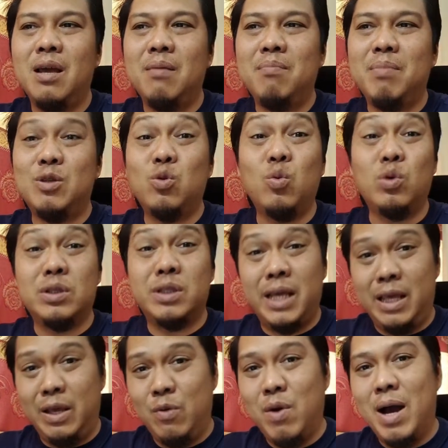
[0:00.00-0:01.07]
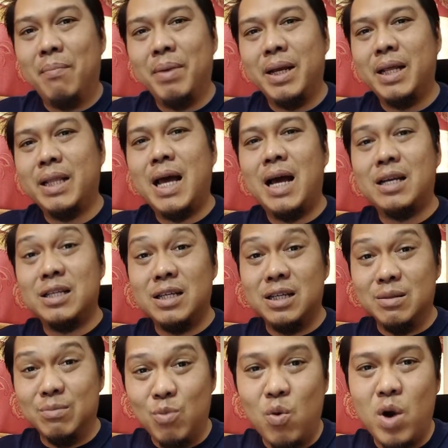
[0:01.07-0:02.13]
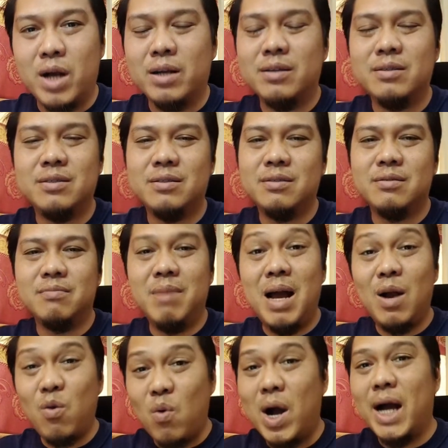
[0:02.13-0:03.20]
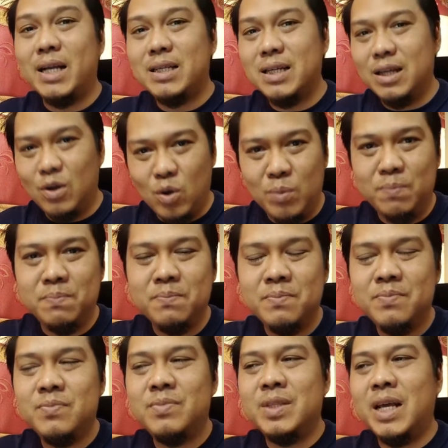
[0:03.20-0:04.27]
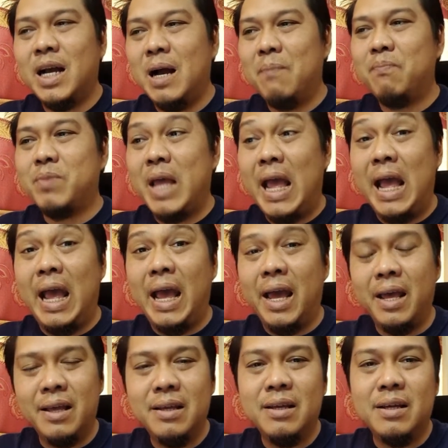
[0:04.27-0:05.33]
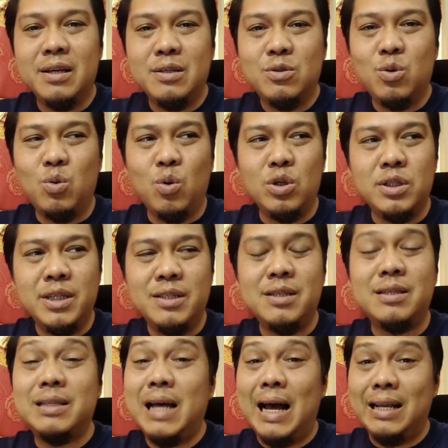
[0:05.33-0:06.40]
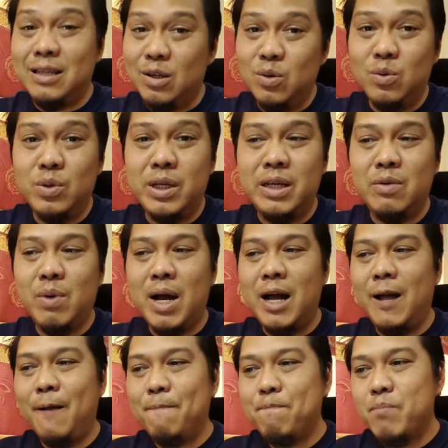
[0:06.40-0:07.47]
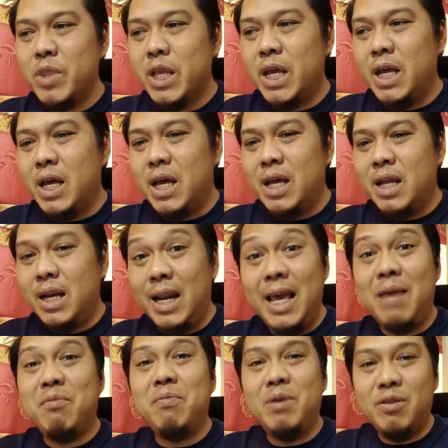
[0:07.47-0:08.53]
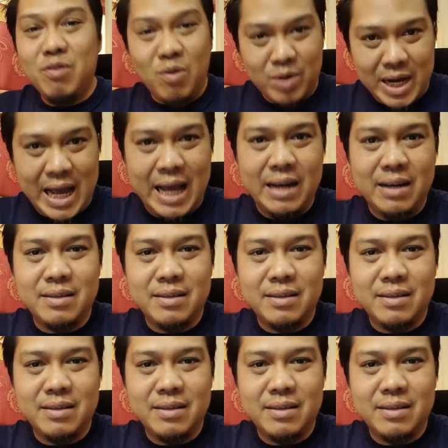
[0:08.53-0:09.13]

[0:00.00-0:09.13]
มันถูกตีความไปในทางเชิงบวกมากกว่าเชิงลบนะครับ แต่ทุกคนที่ศึกษาจะรู้ดีว่าเลขมันมี 2 ด้าน